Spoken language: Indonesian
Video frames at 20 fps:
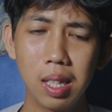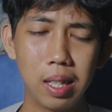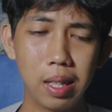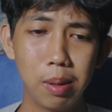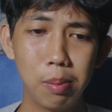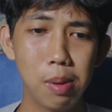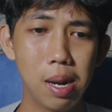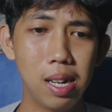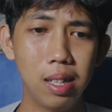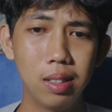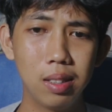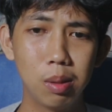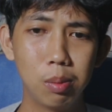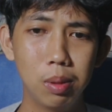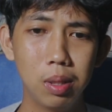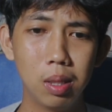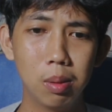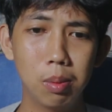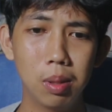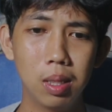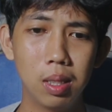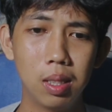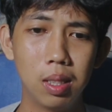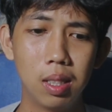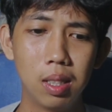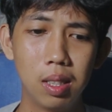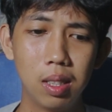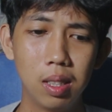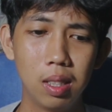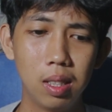Aneh banget teman-teman.
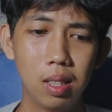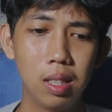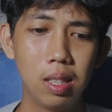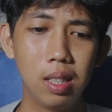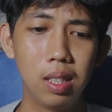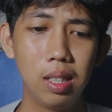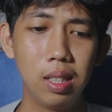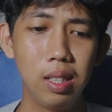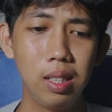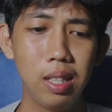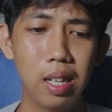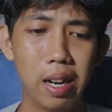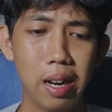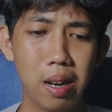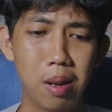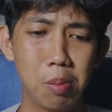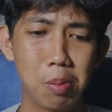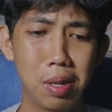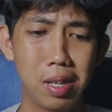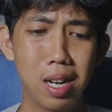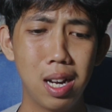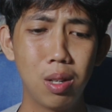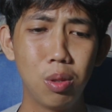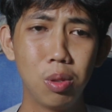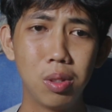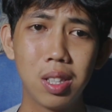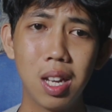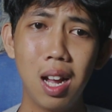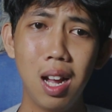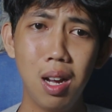Ya mana
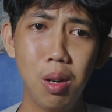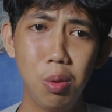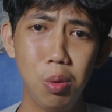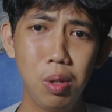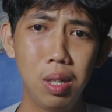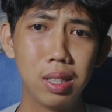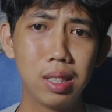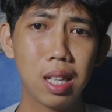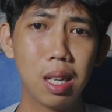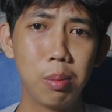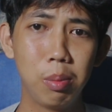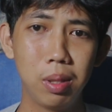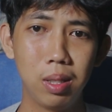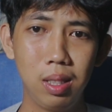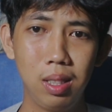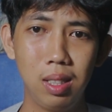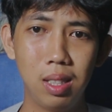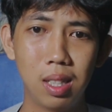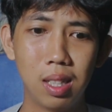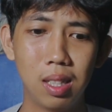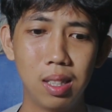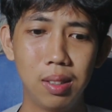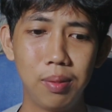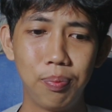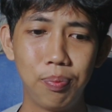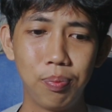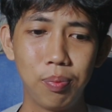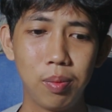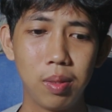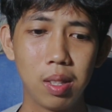aku tahu kata Amelia.
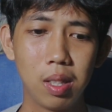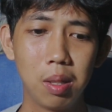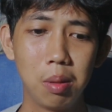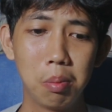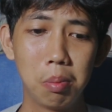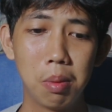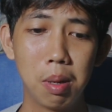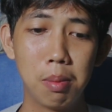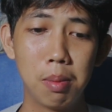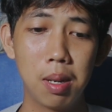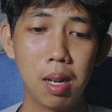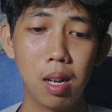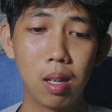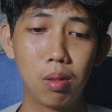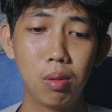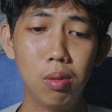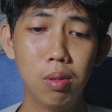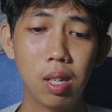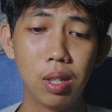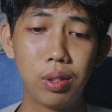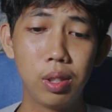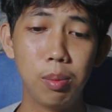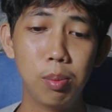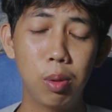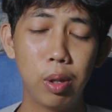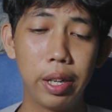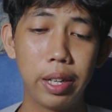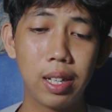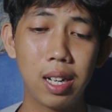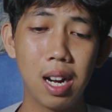Mama aku ngasih
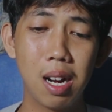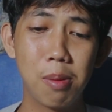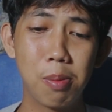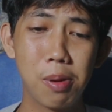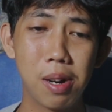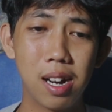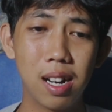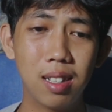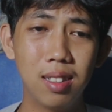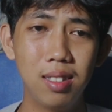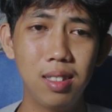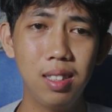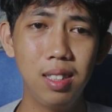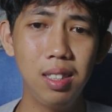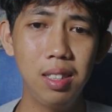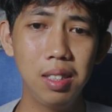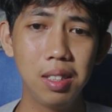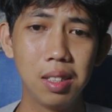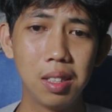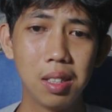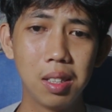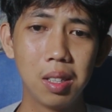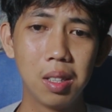boneka apaan sih?